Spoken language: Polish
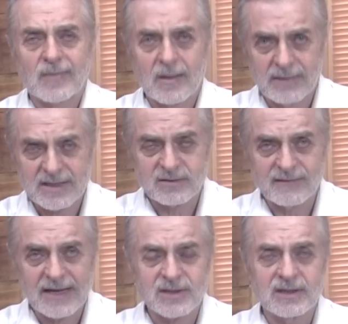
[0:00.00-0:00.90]
bardzo
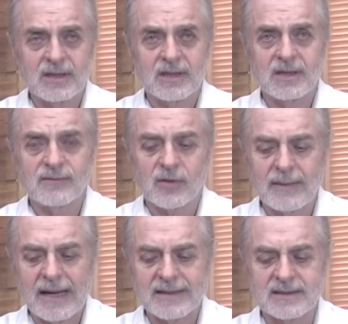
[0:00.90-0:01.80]
ważnych
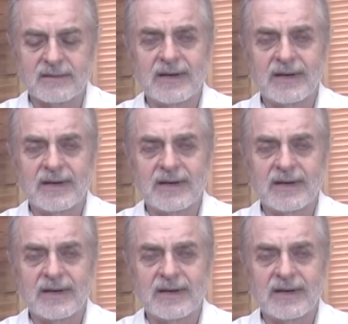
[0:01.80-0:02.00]
informacji,